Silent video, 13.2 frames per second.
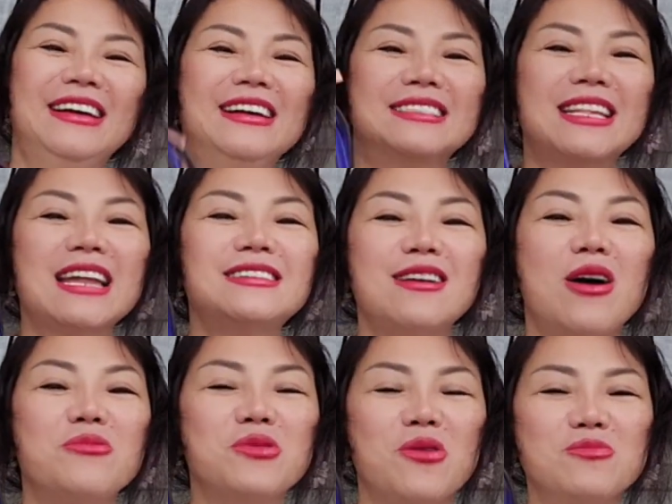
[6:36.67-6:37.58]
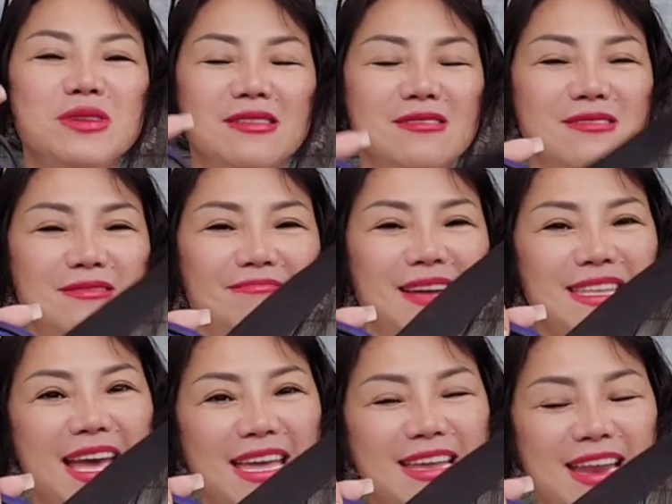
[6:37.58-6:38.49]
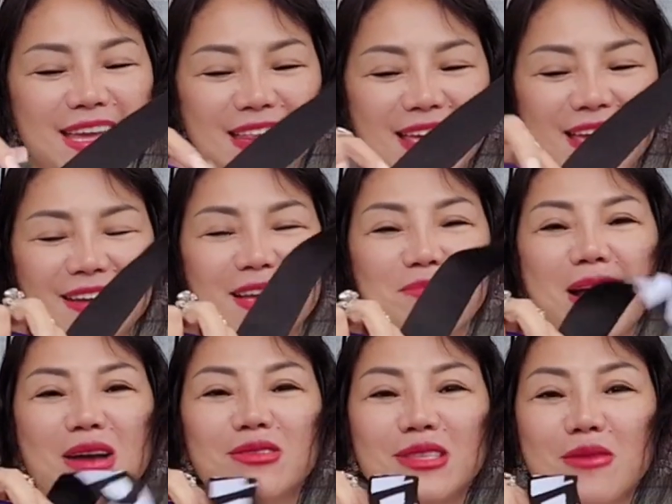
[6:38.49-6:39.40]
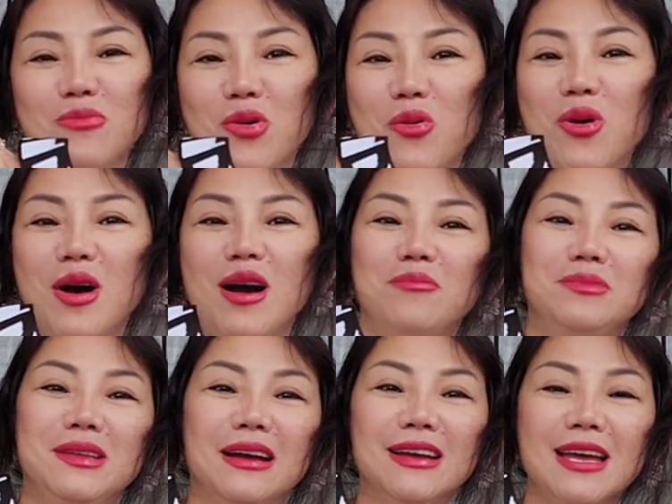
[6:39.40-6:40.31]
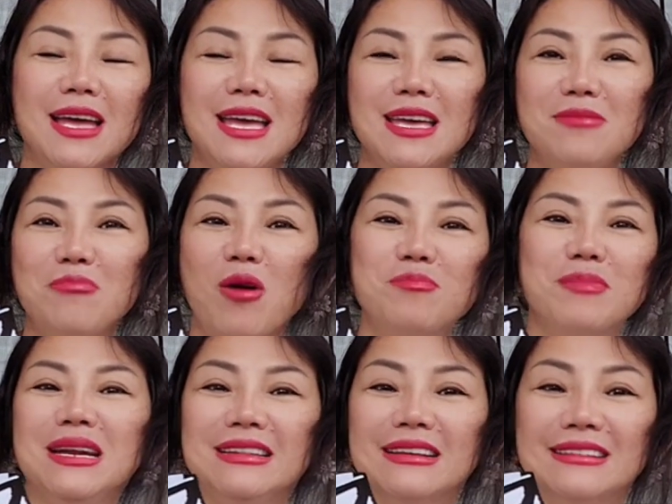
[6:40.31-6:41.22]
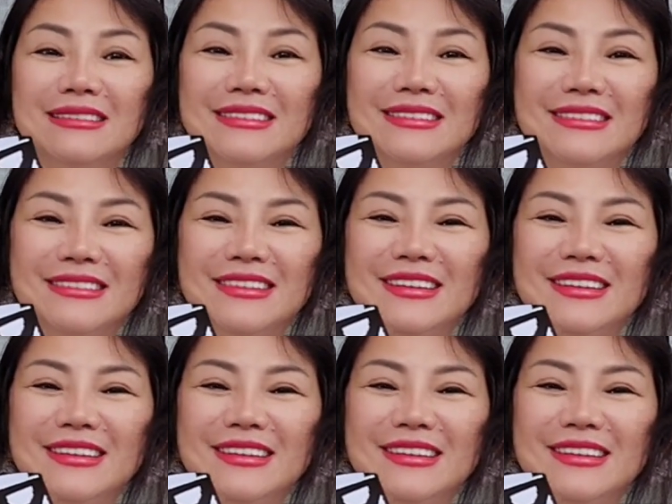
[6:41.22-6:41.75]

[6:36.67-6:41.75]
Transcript: sách không cũng được cái dây này nè các bạn có thể mua những cái bóp bình thường